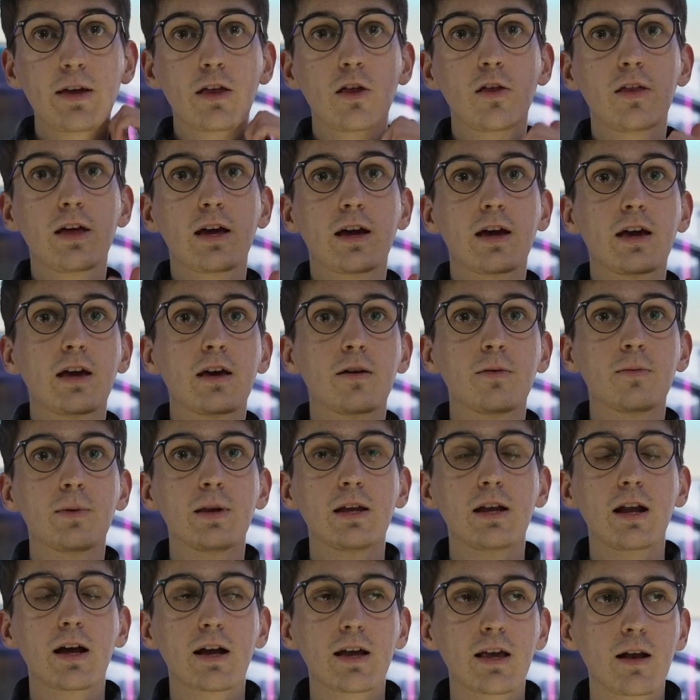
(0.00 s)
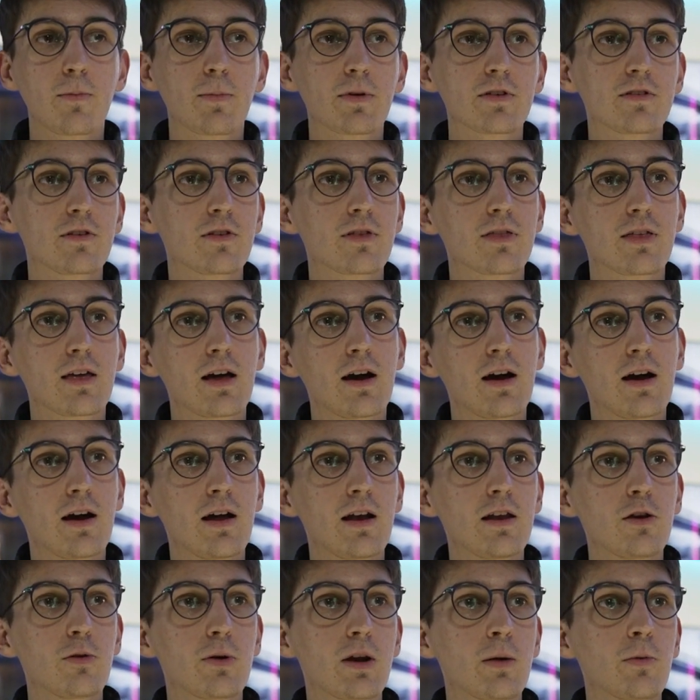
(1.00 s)
miedo de que viniera aquí al
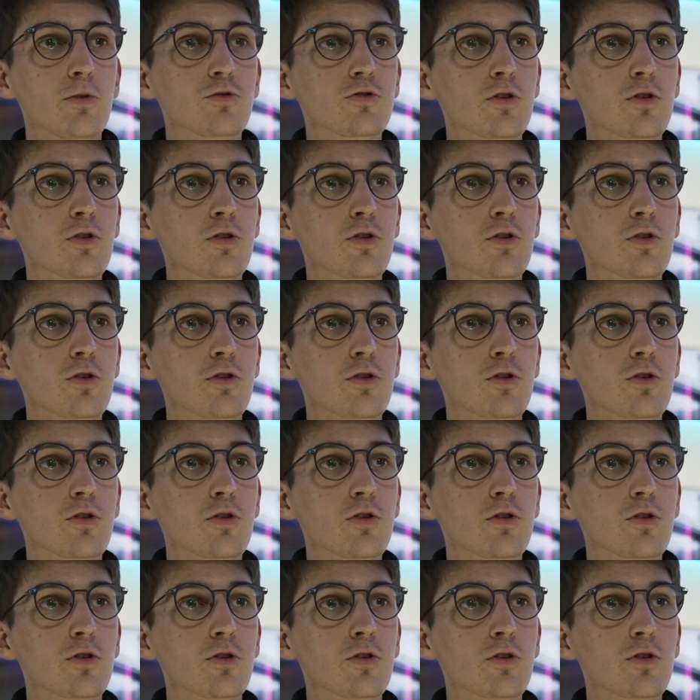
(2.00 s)
presencial y hubiera